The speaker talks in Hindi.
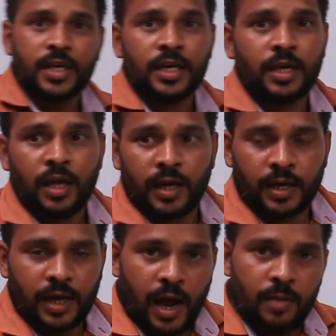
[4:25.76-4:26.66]
से
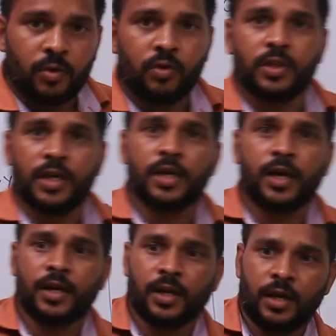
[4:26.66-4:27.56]
ग्राफ को देख
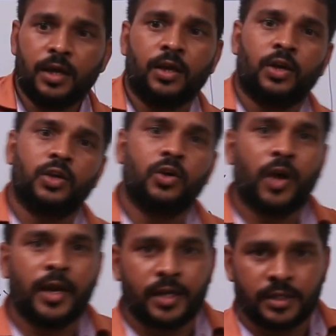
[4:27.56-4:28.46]
करके यू
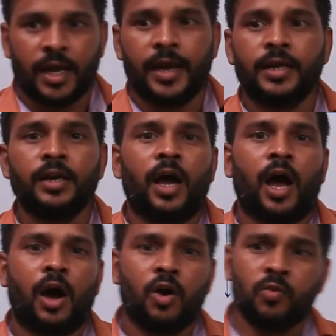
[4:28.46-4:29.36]
कैन डिसाइड
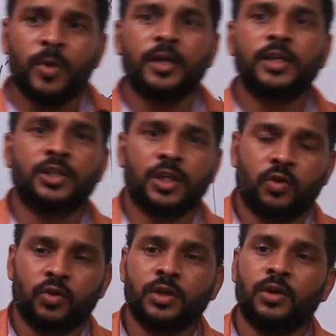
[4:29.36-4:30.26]
हाउ मेनी
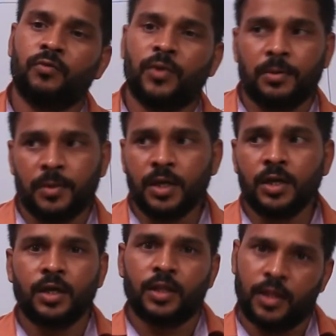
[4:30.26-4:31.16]
जीरोज विल बी
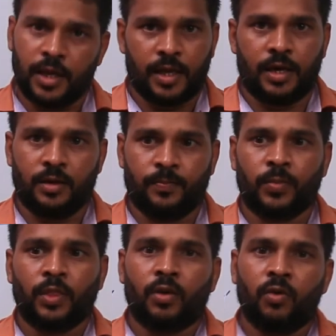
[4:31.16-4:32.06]
देयर
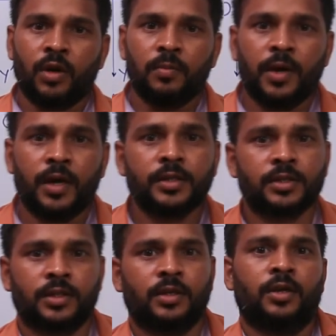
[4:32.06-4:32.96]
ओके
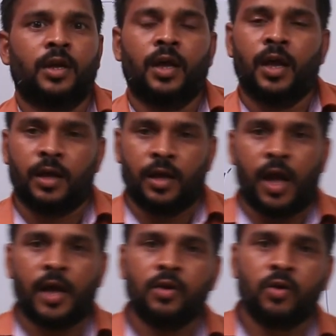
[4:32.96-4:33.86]
फ्रेंड्स
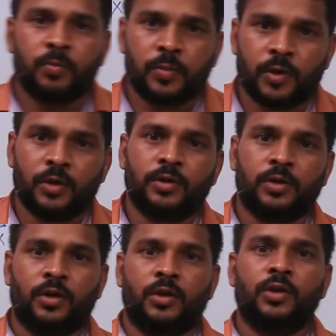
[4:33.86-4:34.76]
आई होप
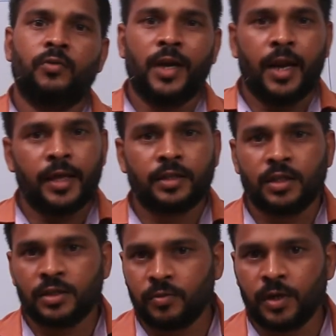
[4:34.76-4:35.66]
यू विल लाइक
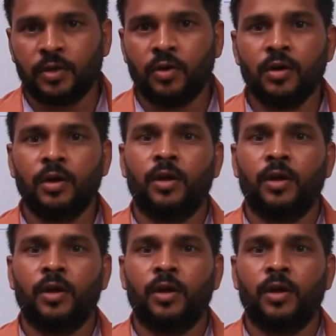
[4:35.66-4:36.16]
दिस वीडियो